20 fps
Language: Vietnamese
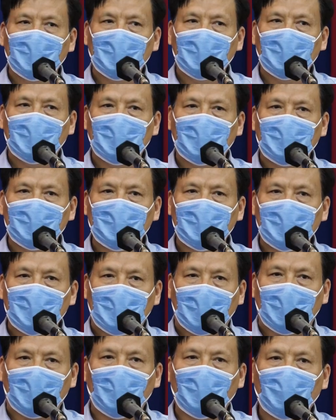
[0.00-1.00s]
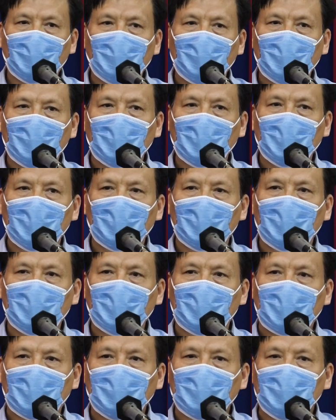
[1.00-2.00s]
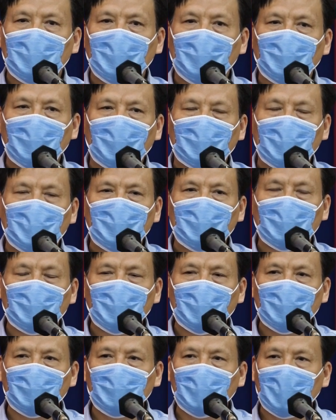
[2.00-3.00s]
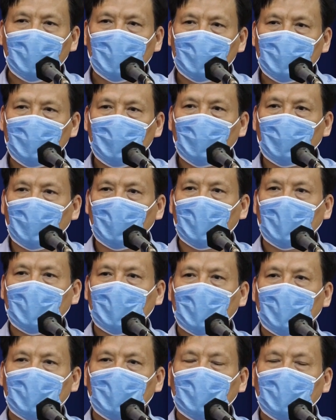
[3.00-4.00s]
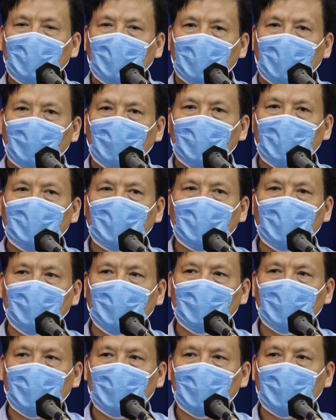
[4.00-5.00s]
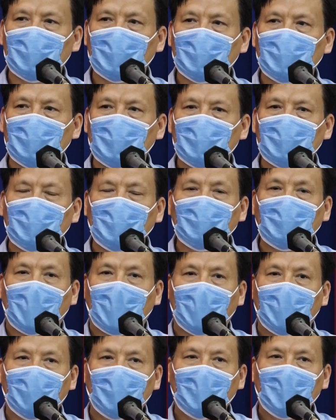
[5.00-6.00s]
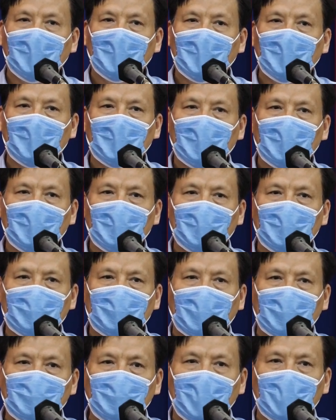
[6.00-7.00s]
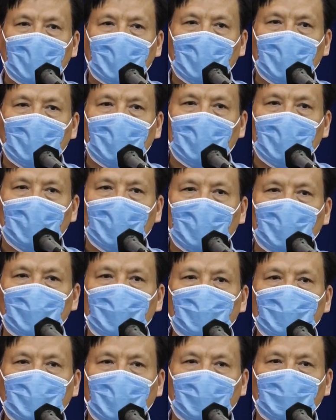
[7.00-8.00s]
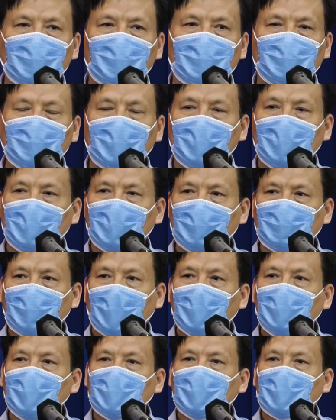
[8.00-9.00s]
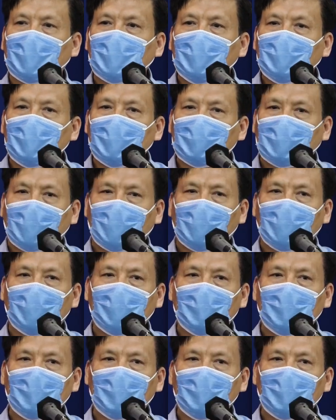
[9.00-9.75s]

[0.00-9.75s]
là chỉ đạo ờ, các cái bộ phận chuyên môn liên tri hội để nâng cao cái chất lượng ờ, tin bài à, đặc biệt là chú trọng về vấn đề phát hiện các cái đề tài